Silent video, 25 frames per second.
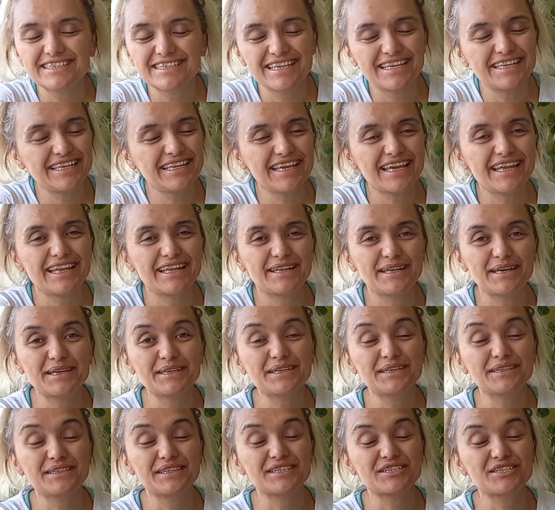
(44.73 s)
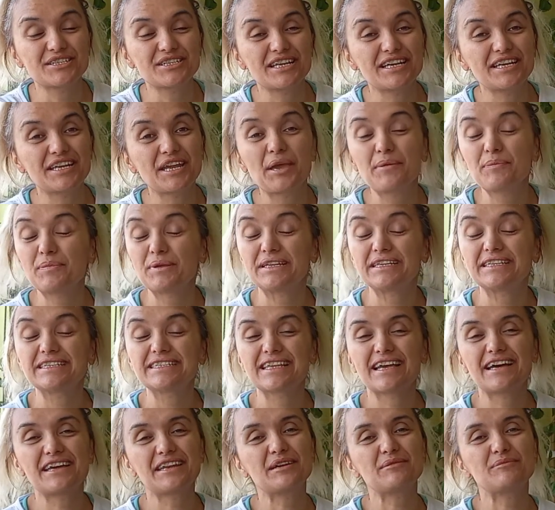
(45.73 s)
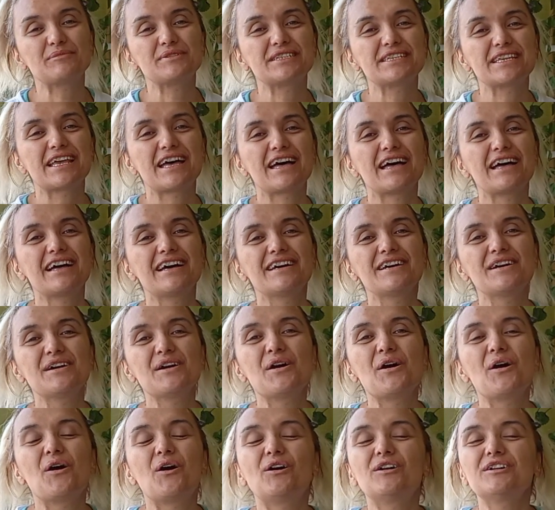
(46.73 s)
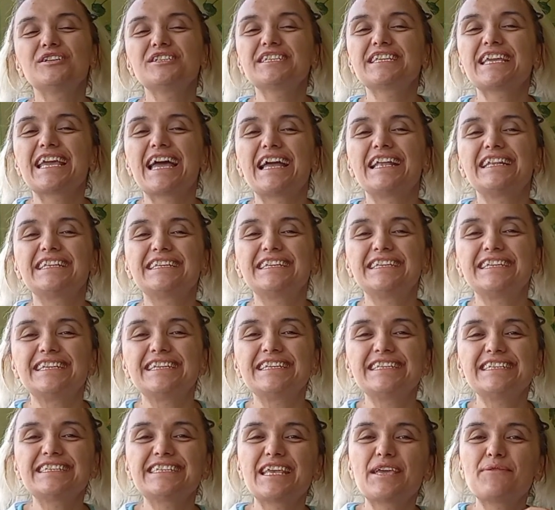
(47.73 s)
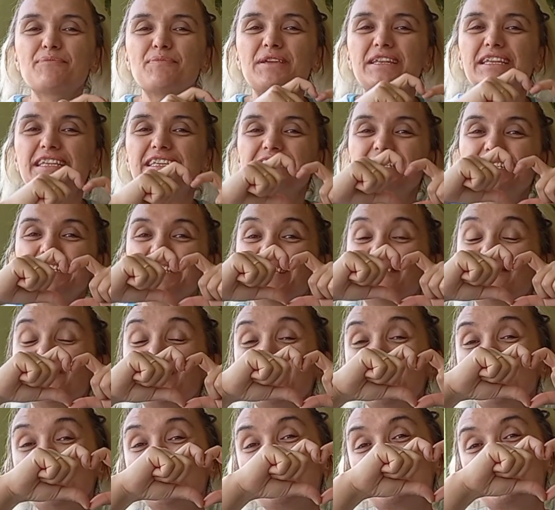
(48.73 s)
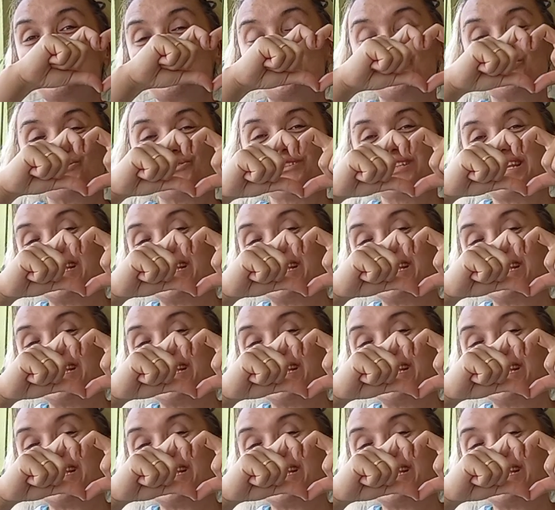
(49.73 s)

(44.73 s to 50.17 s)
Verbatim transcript: Yeni gelen arkadaşlar hepiniz aramıza hoş geldiniz. Hepiniz seviliyorsunuz.